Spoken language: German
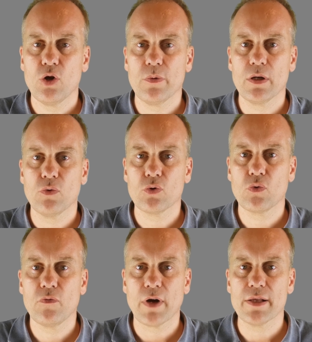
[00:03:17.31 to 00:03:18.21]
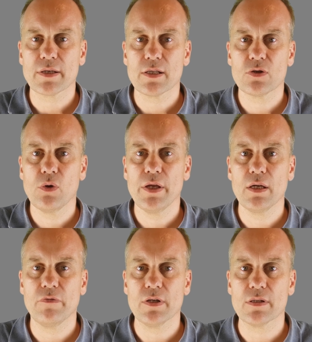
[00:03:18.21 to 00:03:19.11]
über den Notruf 110
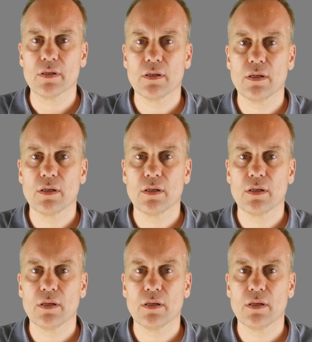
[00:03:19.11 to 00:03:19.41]
hingewiesen?